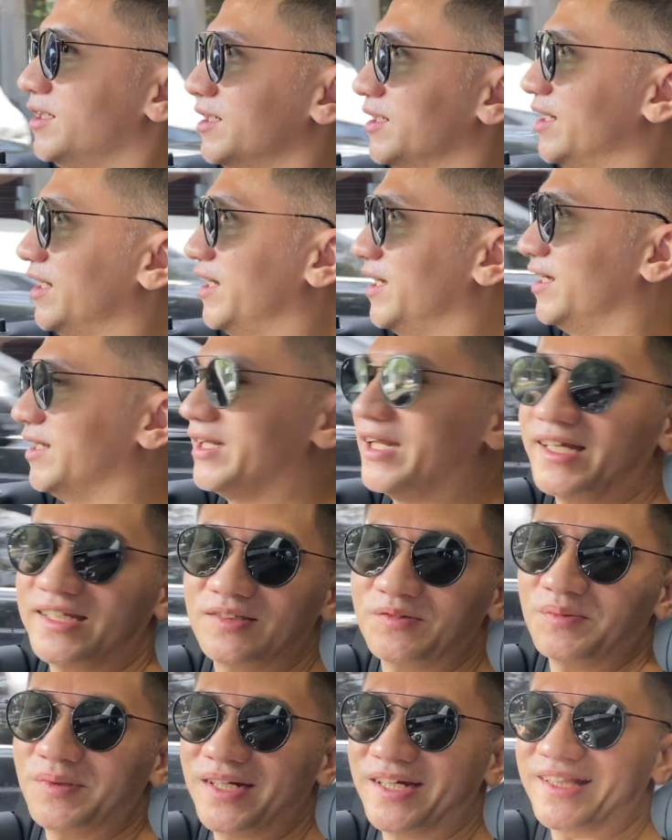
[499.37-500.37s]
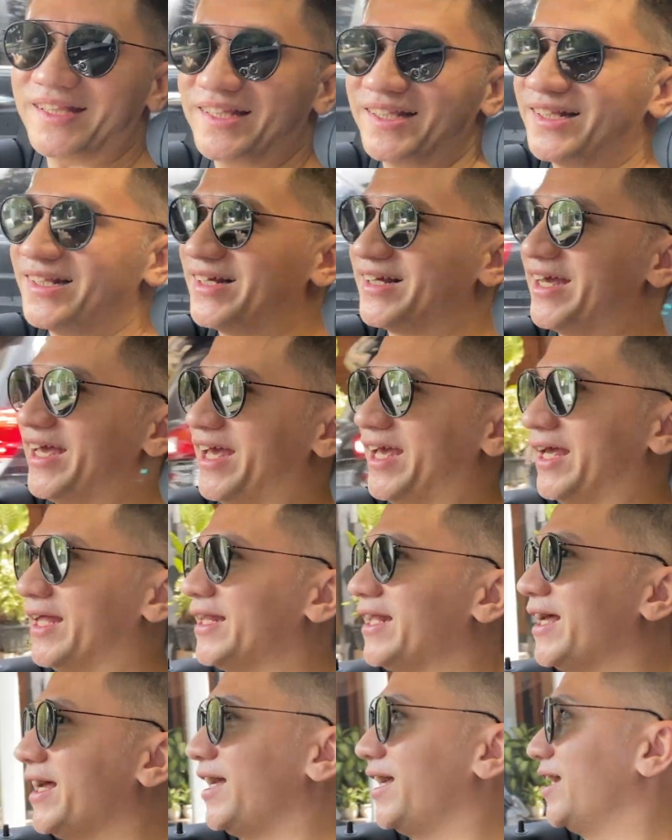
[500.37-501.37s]
ah nice banget oke
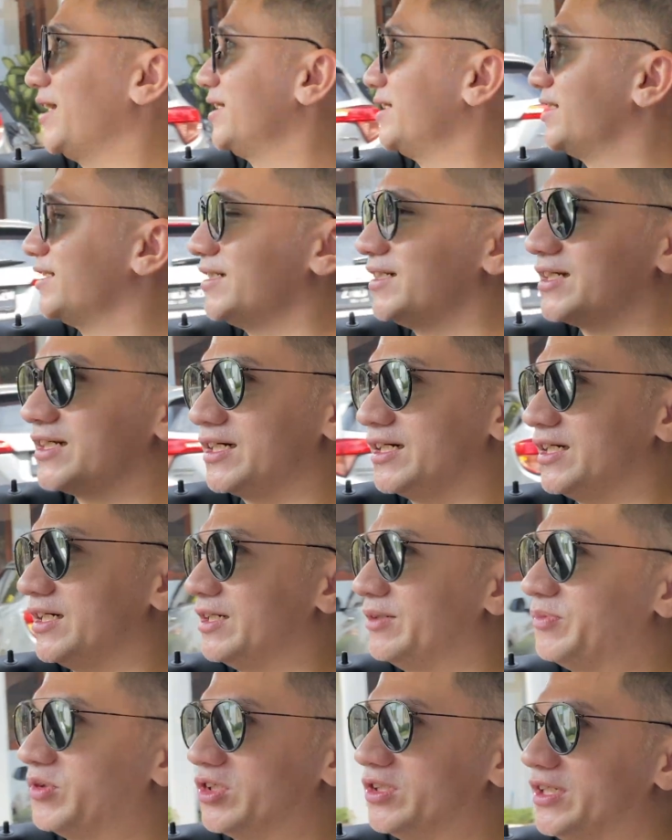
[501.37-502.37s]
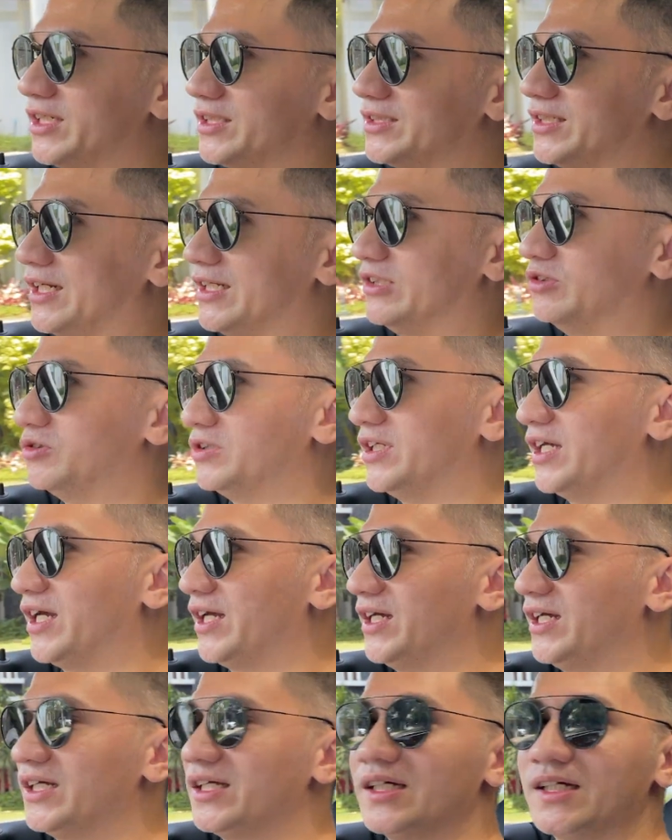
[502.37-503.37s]
kita e, ke project selanjutnya
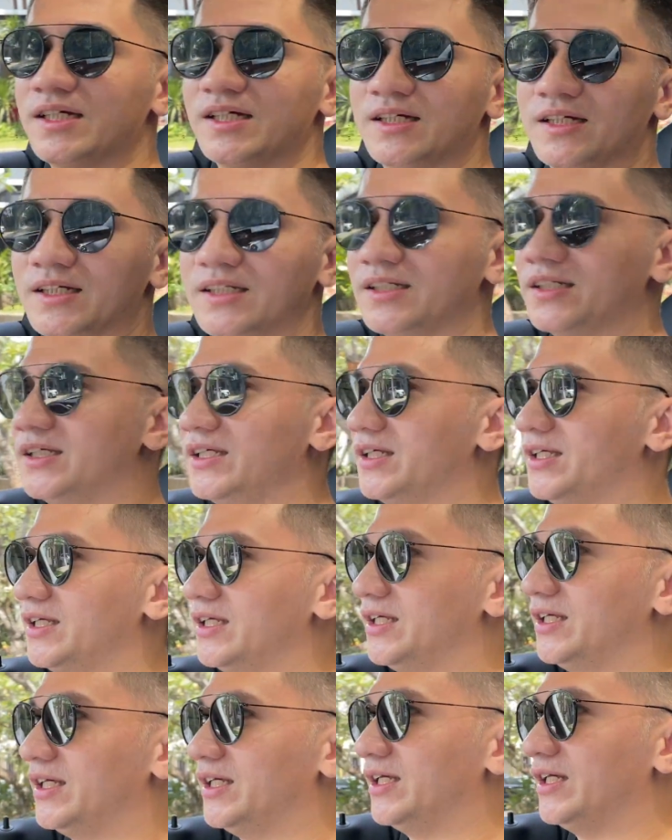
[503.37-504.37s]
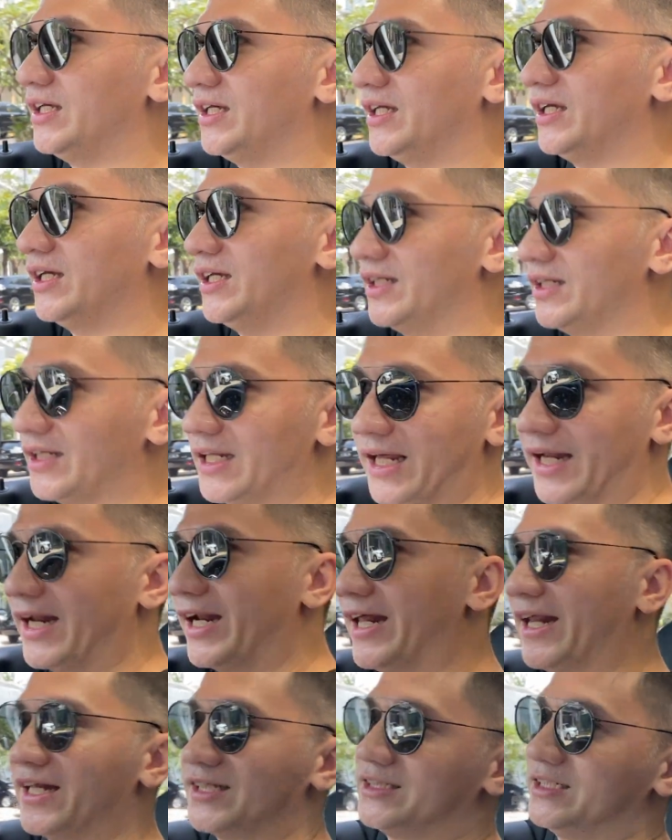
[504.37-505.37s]
di
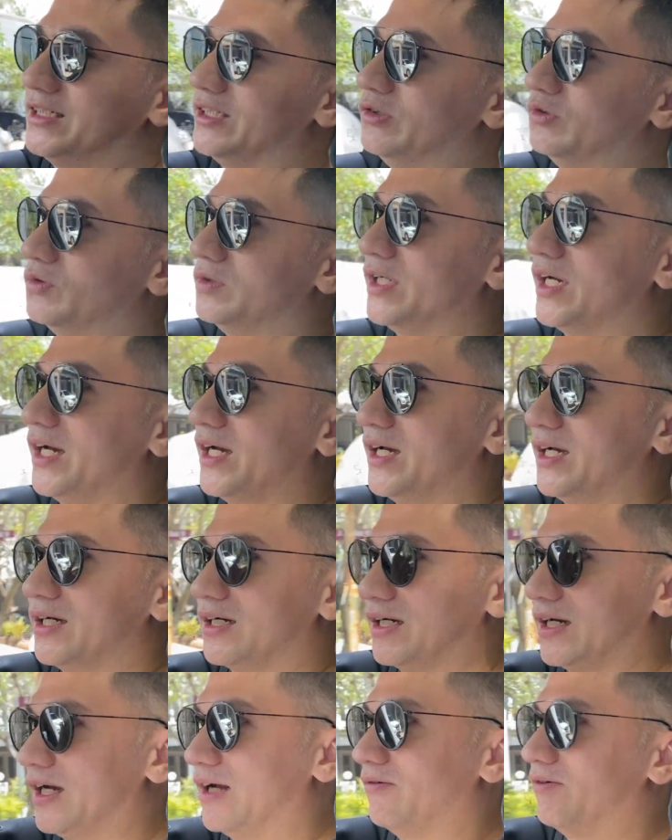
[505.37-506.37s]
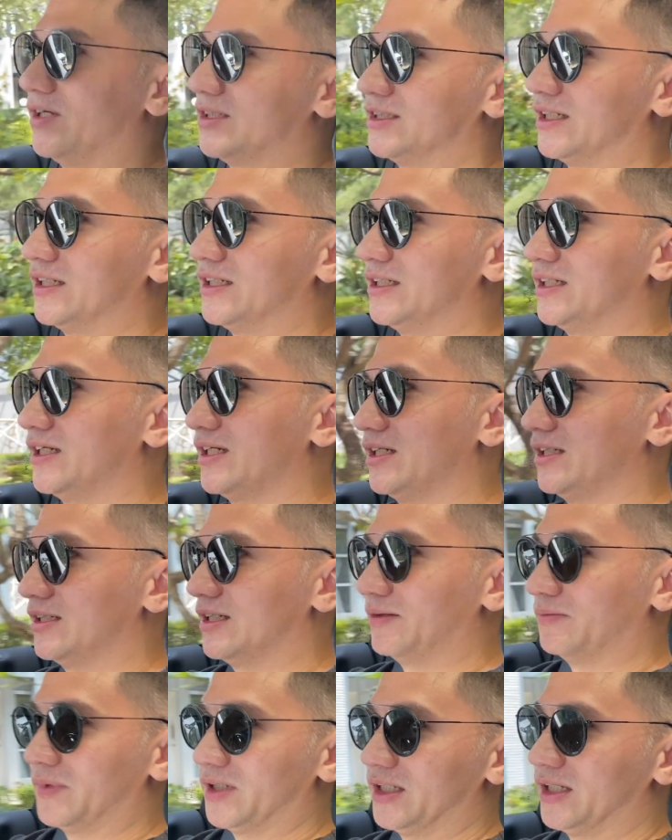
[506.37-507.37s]
daerah-daerah sini juga kawasannya
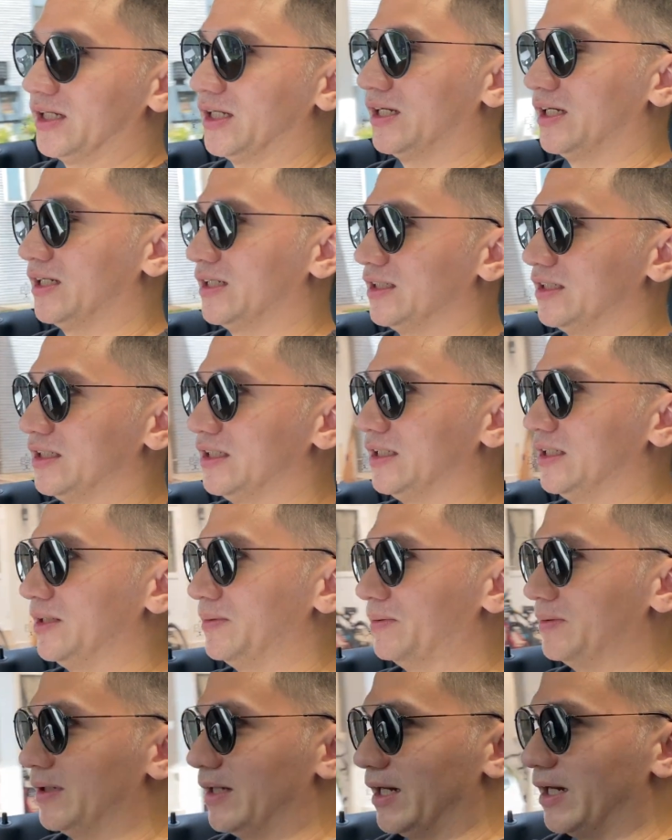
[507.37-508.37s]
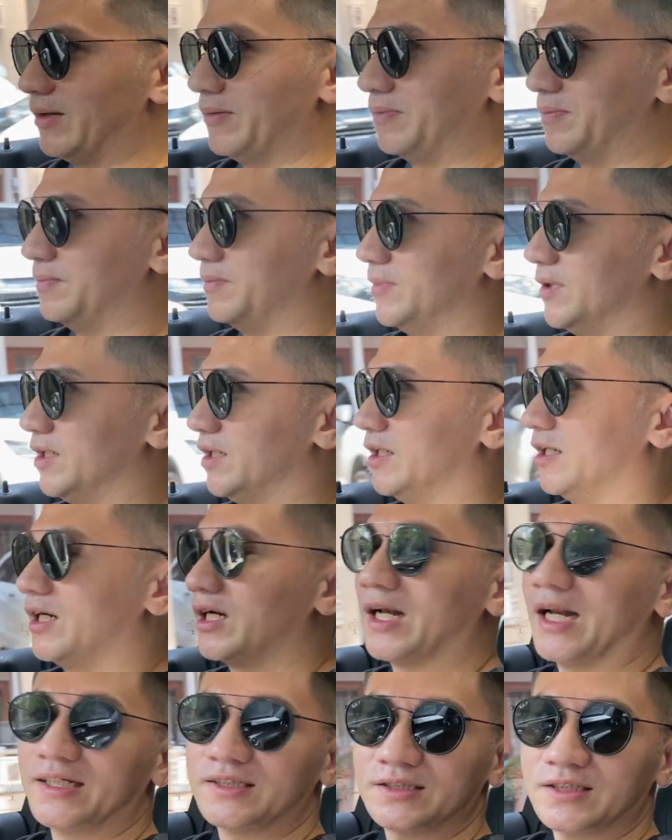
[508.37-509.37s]
namanya di daerah
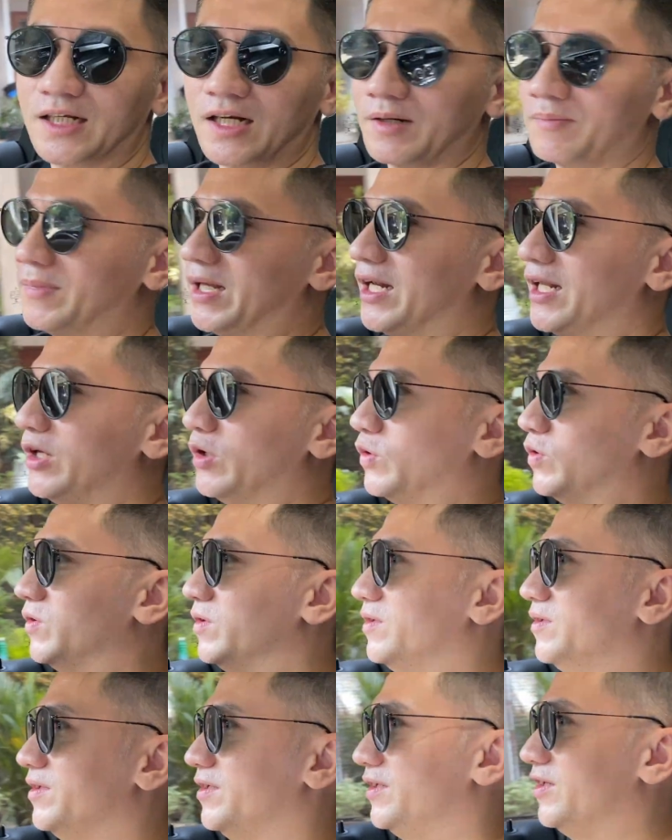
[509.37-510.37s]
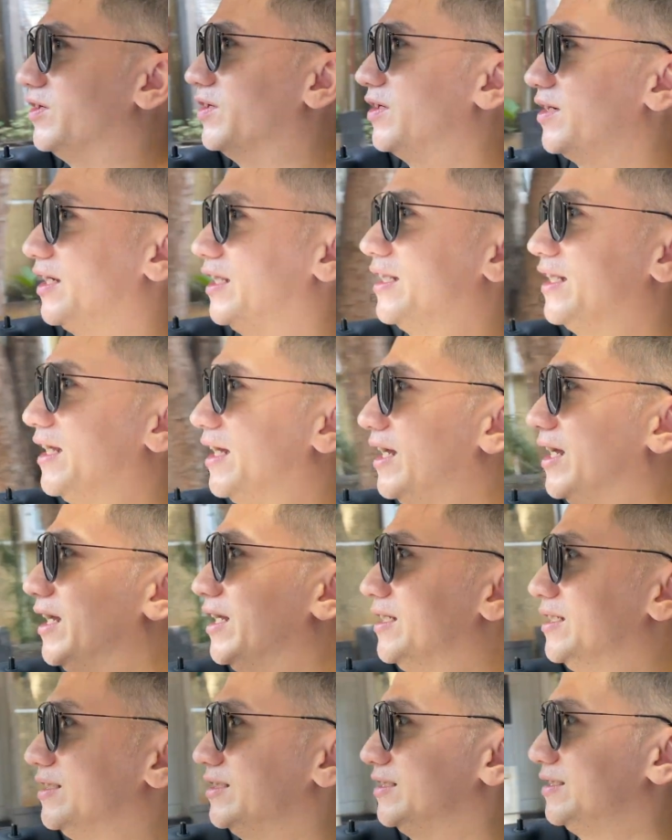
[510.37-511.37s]
klaster eh, uh, Maleo. Yuk kita
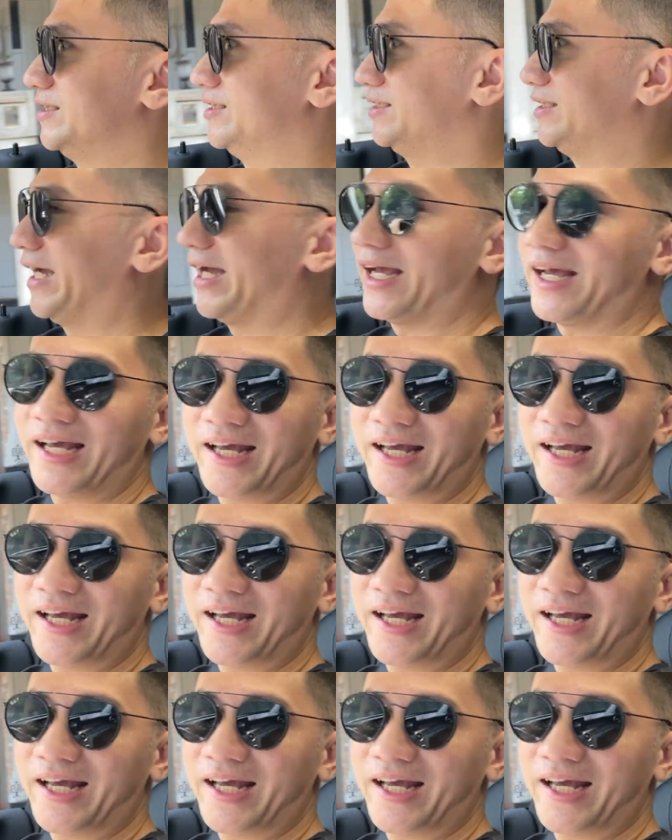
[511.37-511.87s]
cek.